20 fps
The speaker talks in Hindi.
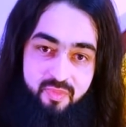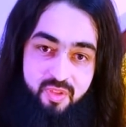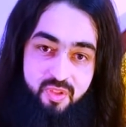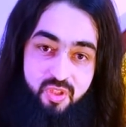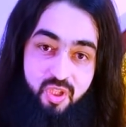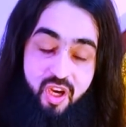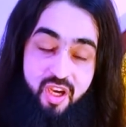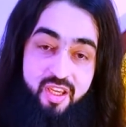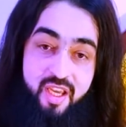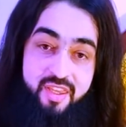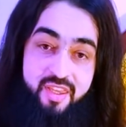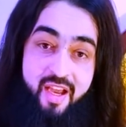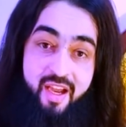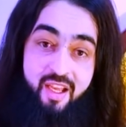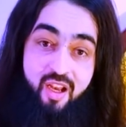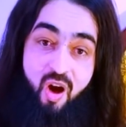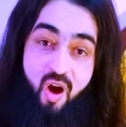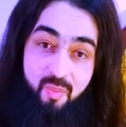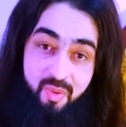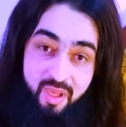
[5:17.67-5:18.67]
शायद
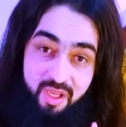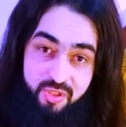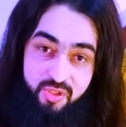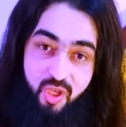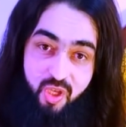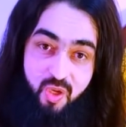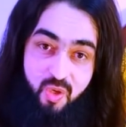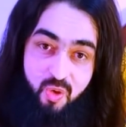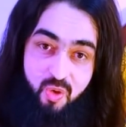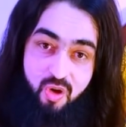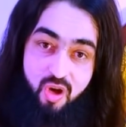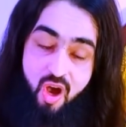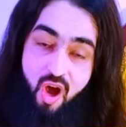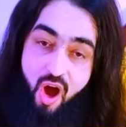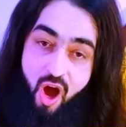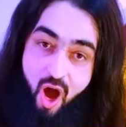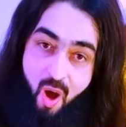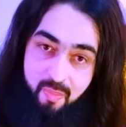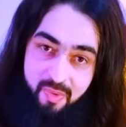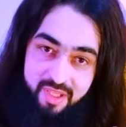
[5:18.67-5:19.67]
अगर आप इंसान हो
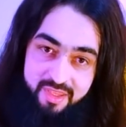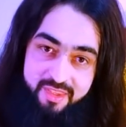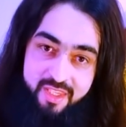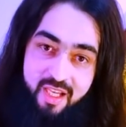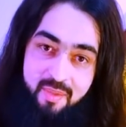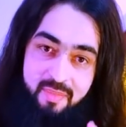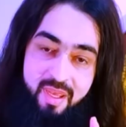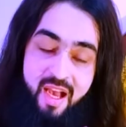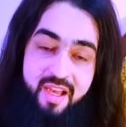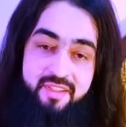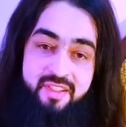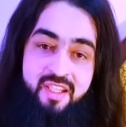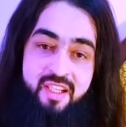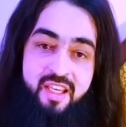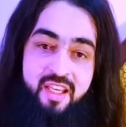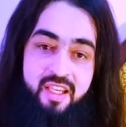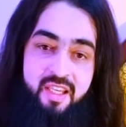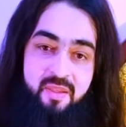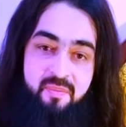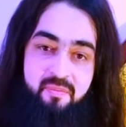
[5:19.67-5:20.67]
आपके दिल में असर
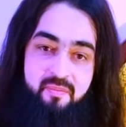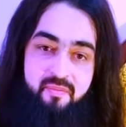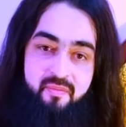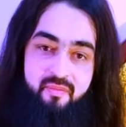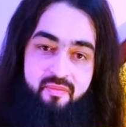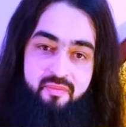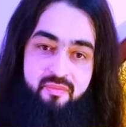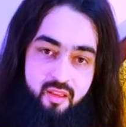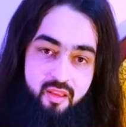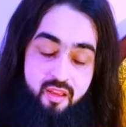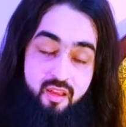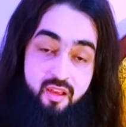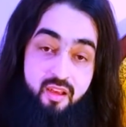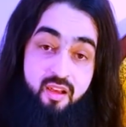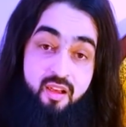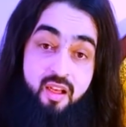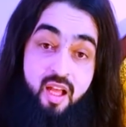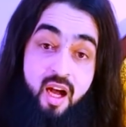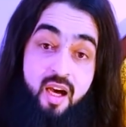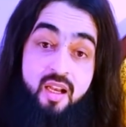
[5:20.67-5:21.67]
करे
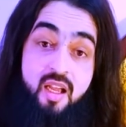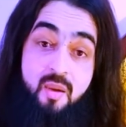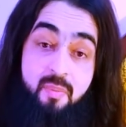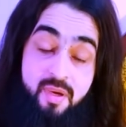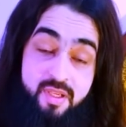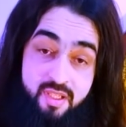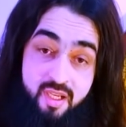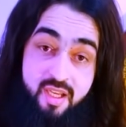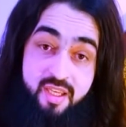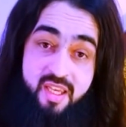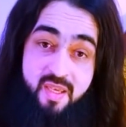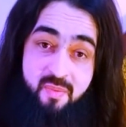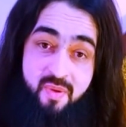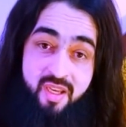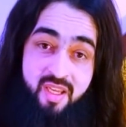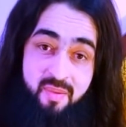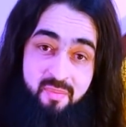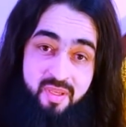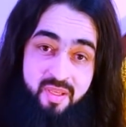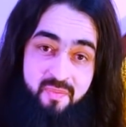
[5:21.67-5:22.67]
गाना बजाने के
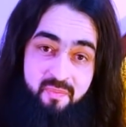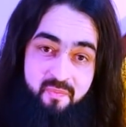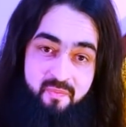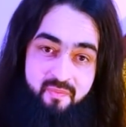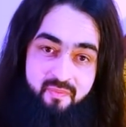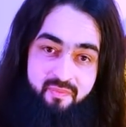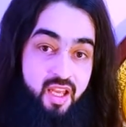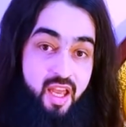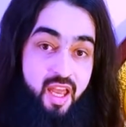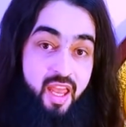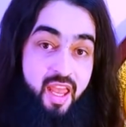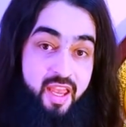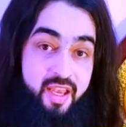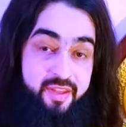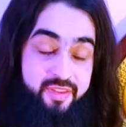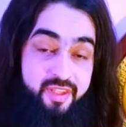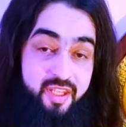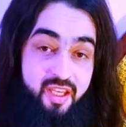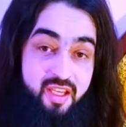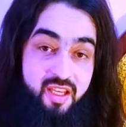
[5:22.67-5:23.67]
बारे में
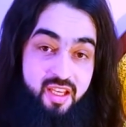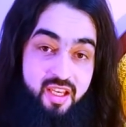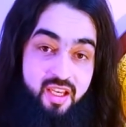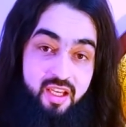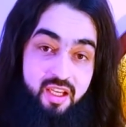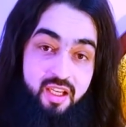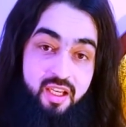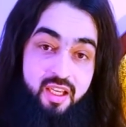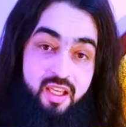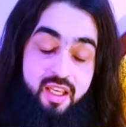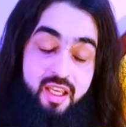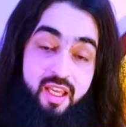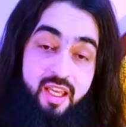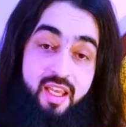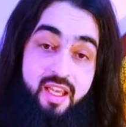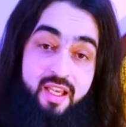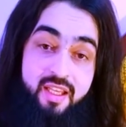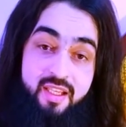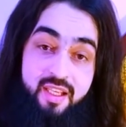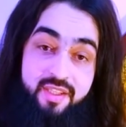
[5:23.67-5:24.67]
एक दिन
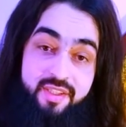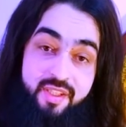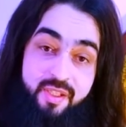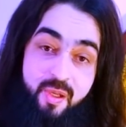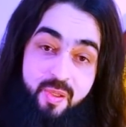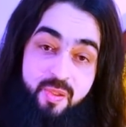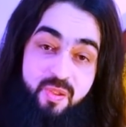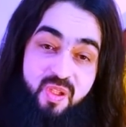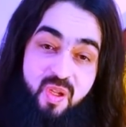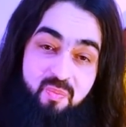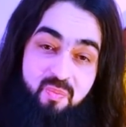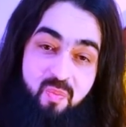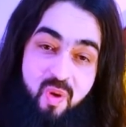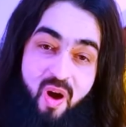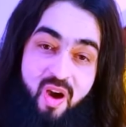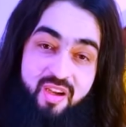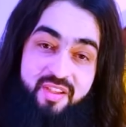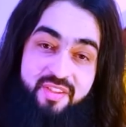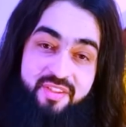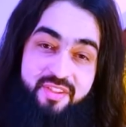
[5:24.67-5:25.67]
एक रसूल रसूल
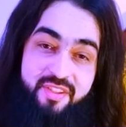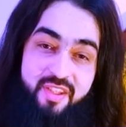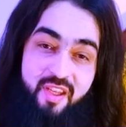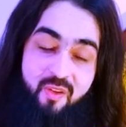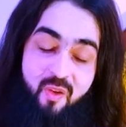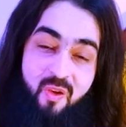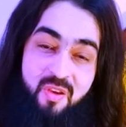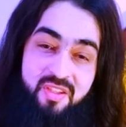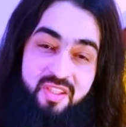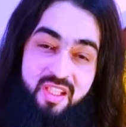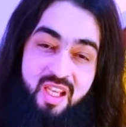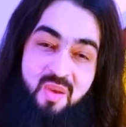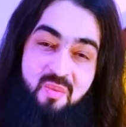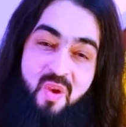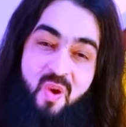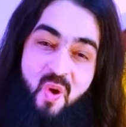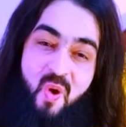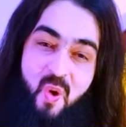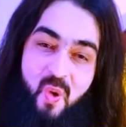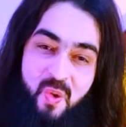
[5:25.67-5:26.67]
पाक सल्लल्लाहु अलैहि
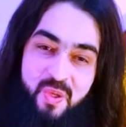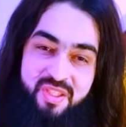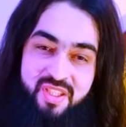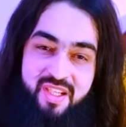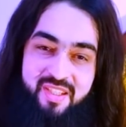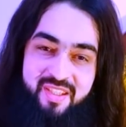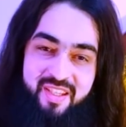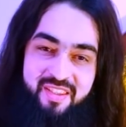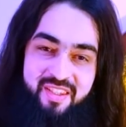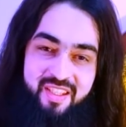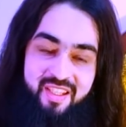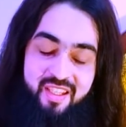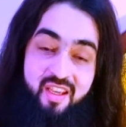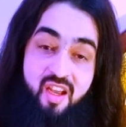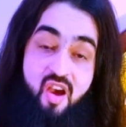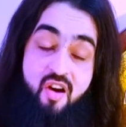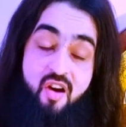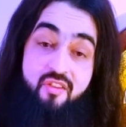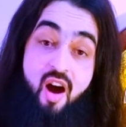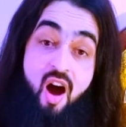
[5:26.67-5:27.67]
वसल्लम गुजरते थे
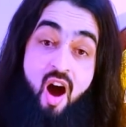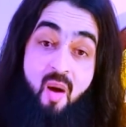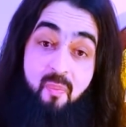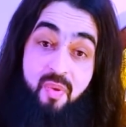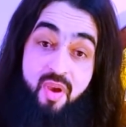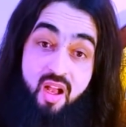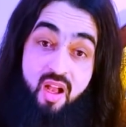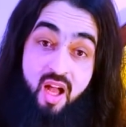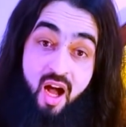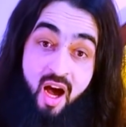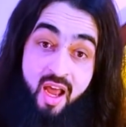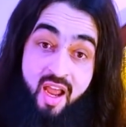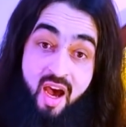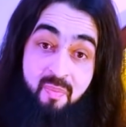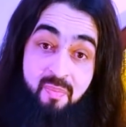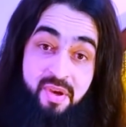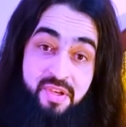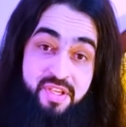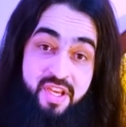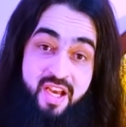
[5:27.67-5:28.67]
वहाँ पे गाना
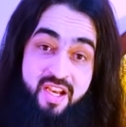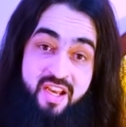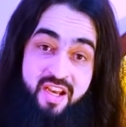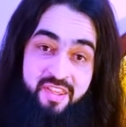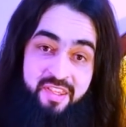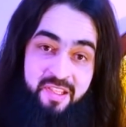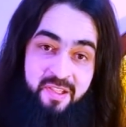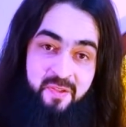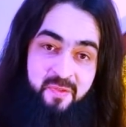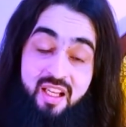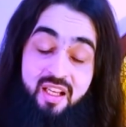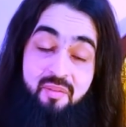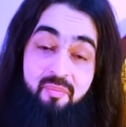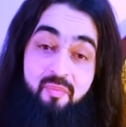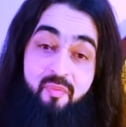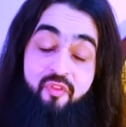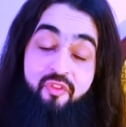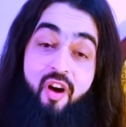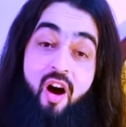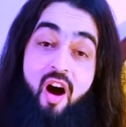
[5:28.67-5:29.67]
बजाना था
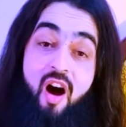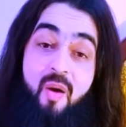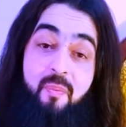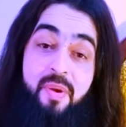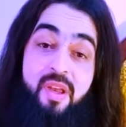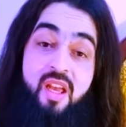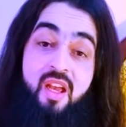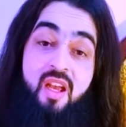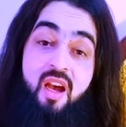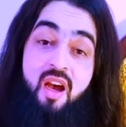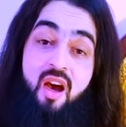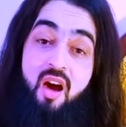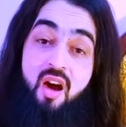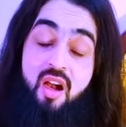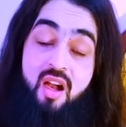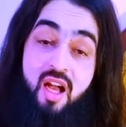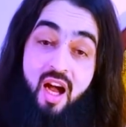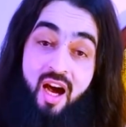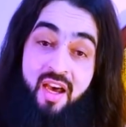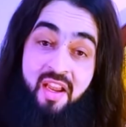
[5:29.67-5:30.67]
वहाँ पे
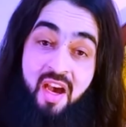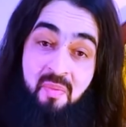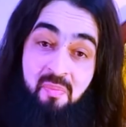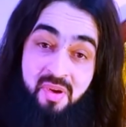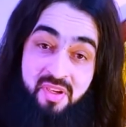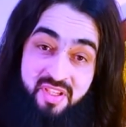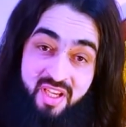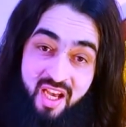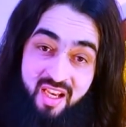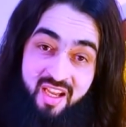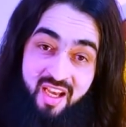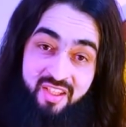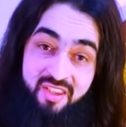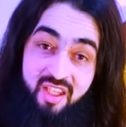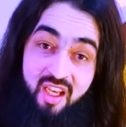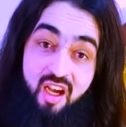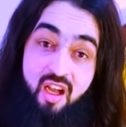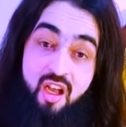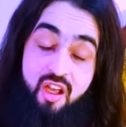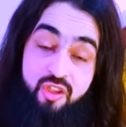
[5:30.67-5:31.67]
गाना बजाना
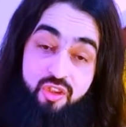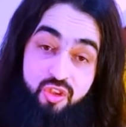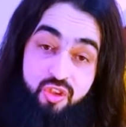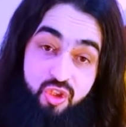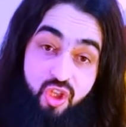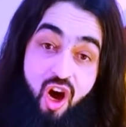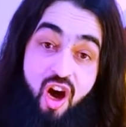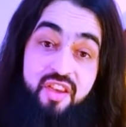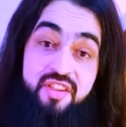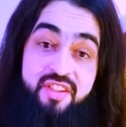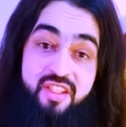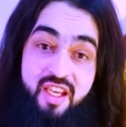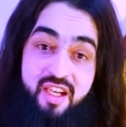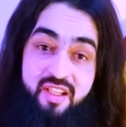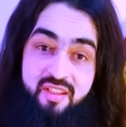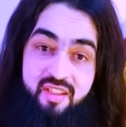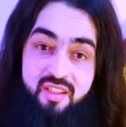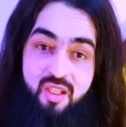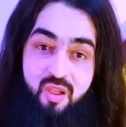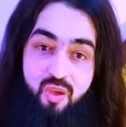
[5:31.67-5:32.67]
था डांस
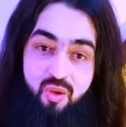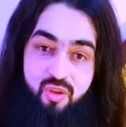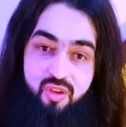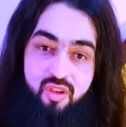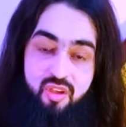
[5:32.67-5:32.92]
करते थे लोग